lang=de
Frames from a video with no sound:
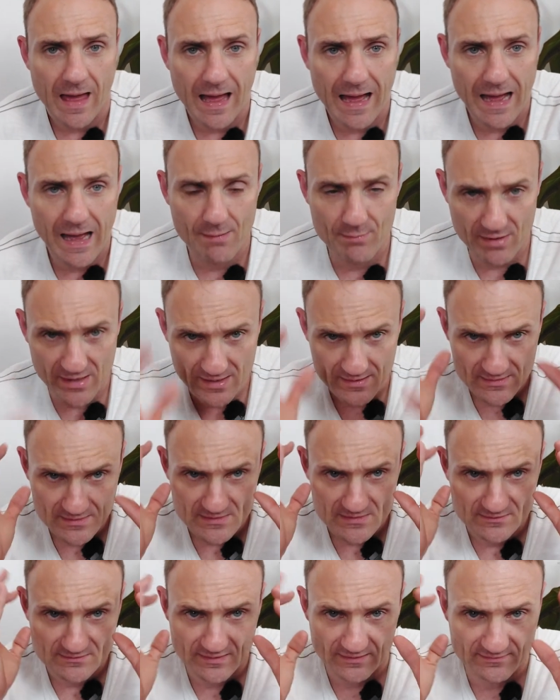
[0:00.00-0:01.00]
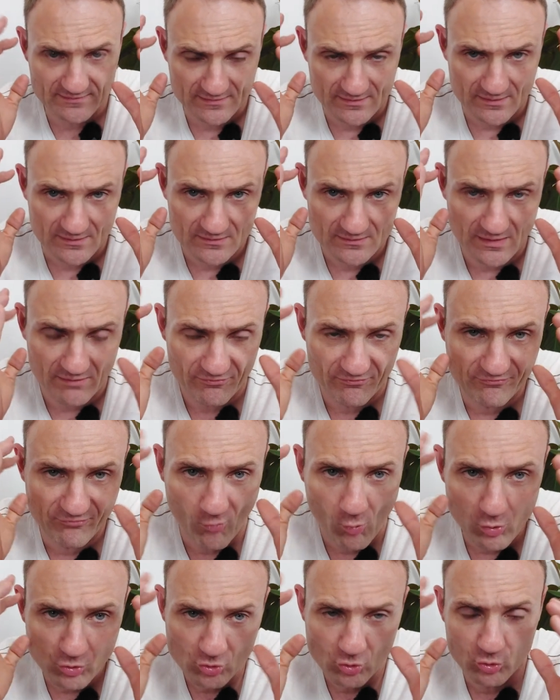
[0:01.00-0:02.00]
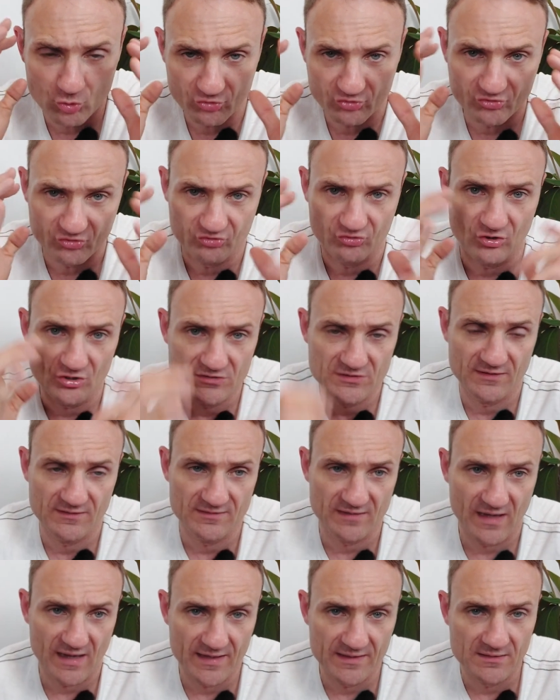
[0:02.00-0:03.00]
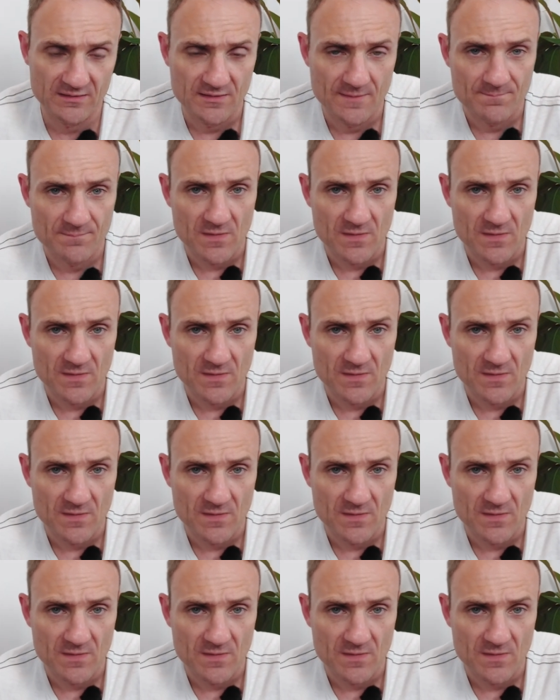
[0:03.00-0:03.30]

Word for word: Aber das der Fokus sollte sein,